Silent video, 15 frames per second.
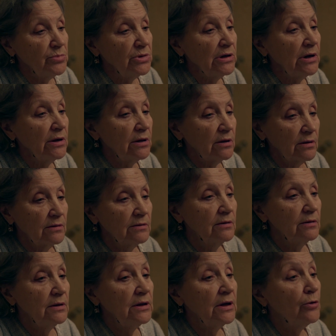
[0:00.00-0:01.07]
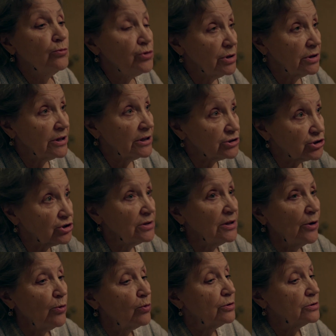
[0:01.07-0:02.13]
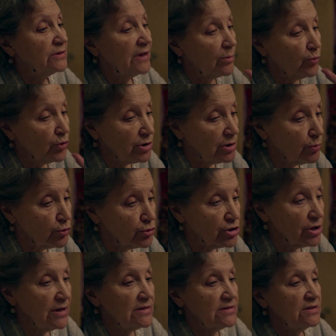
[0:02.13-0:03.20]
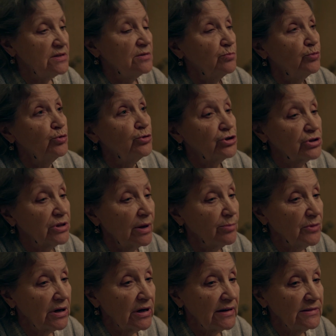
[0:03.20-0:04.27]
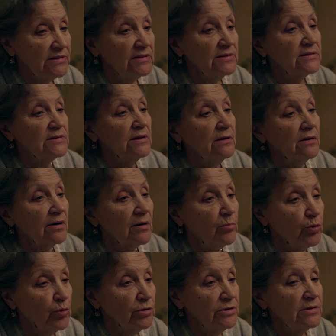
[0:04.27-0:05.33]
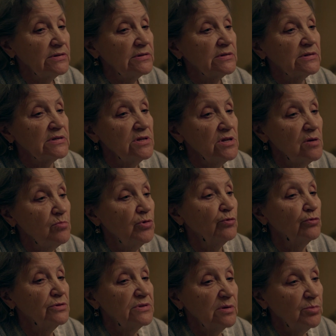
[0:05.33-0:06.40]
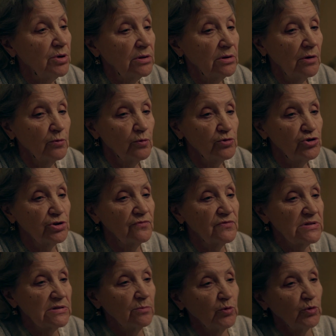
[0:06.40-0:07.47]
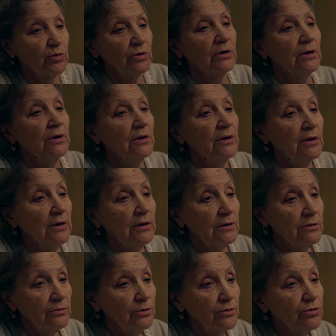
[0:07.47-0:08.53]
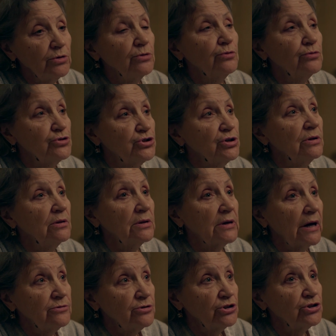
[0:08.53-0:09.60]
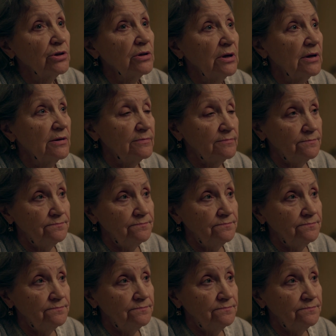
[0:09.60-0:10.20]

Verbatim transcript: Милей. И я у них даже жила. Он говорит, домой не будешь ездить, будешь там находиться и работать с ними, он тебя научит всему. Ну вот научил. Конечно, я